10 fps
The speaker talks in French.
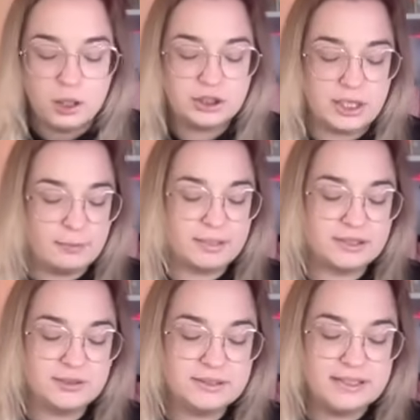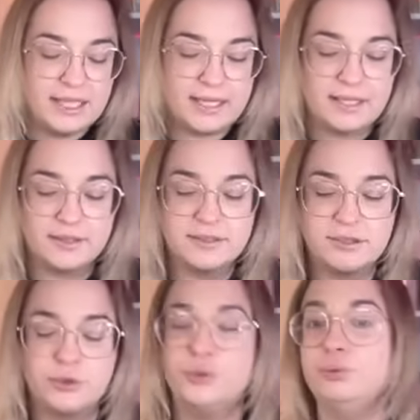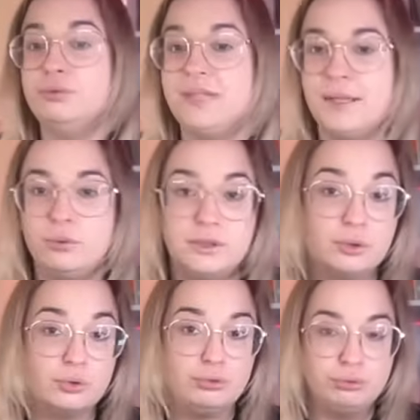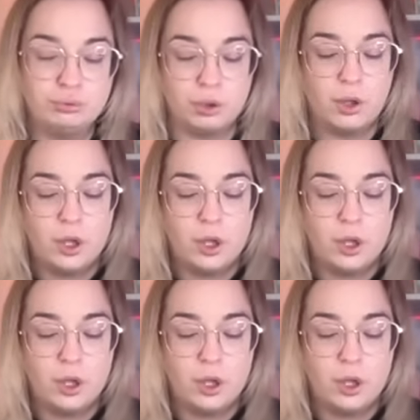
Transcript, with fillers: J'ai l'impression ici il y a quelqu'un qui se doutait ou qui se doute